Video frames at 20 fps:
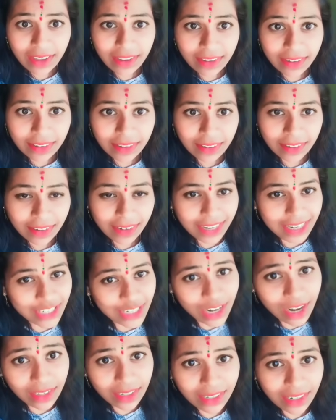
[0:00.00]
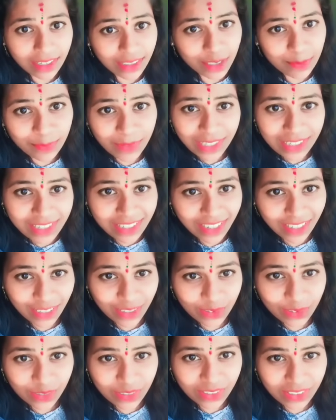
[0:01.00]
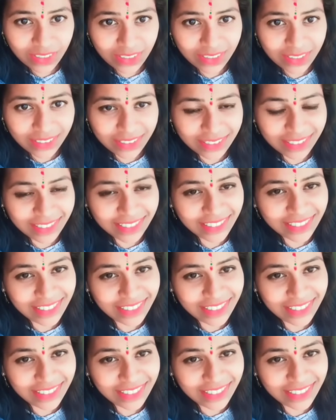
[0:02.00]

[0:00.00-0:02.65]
ఇక అక్కడే ఉన్న ప్రజలు మాత్రం